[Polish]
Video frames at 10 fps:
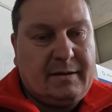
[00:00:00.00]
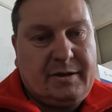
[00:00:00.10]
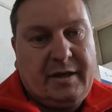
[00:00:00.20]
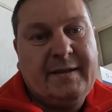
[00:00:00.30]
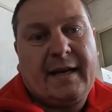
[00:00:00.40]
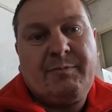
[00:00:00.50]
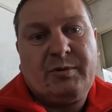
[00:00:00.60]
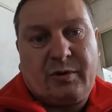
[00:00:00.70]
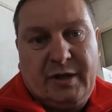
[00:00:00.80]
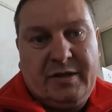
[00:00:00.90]
gdzie i tak
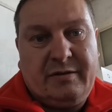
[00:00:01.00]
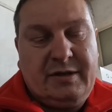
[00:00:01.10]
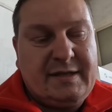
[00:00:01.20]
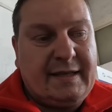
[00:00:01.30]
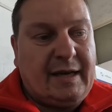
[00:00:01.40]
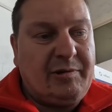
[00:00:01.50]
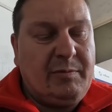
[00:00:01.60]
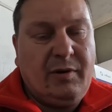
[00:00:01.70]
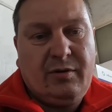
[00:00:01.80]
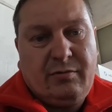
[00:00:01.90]
mu to nie, nic nie dało,
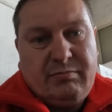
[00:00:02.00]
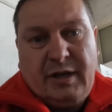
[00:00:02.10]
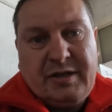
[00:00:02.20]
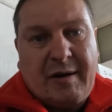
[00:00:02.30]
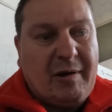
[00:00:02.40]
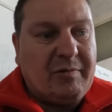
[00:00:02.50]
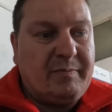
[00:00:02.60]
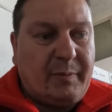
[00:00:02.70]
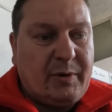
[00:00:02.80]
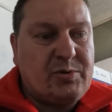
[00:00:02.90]
bo nie działał.
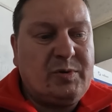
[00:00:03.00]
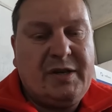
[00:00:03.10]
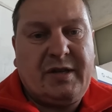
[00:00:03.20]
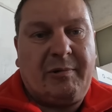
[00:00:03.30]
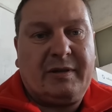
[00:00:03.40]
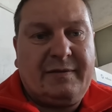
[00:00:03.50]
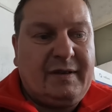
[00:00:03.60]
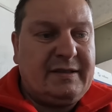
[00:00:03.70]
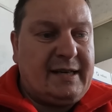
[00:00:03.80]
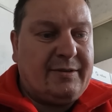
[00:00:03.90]
Po prostu nie działał. Ten
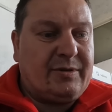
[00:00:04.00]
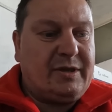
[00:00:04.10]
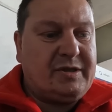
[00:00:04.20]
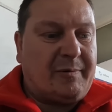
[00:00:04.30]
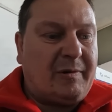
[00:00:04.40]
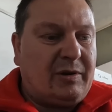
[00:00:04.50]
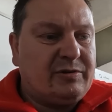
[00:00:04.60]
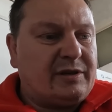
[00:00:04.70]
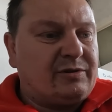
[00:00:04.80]
wentylator nie działał. On